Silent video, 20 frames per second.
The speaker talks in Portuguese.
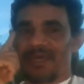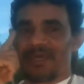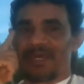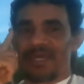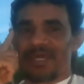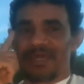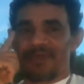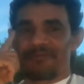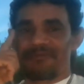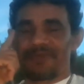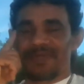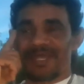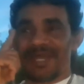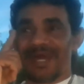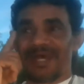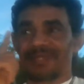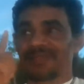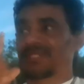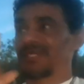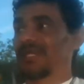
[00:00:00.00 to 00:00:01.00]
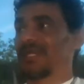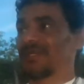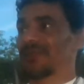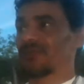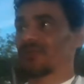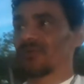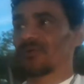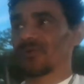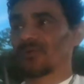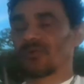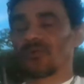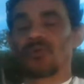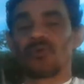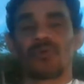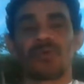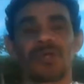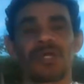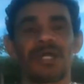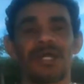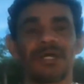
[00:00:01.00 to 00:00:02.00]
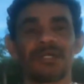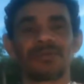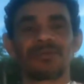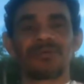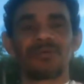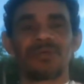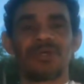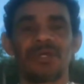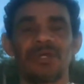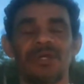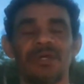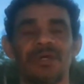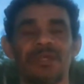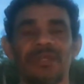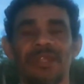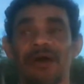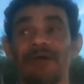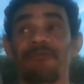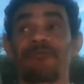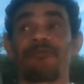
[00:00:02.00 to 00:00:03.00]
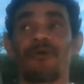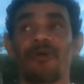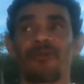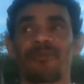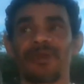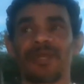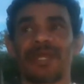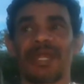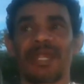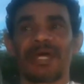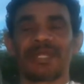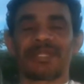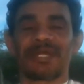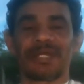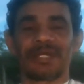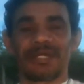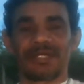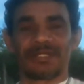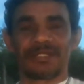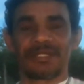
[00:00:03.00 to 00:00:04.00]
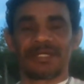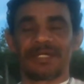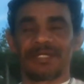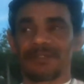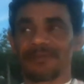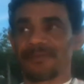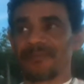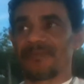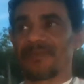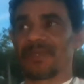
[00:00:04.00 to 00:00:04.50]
é ficar atento no canto, da forma que ela está cantando.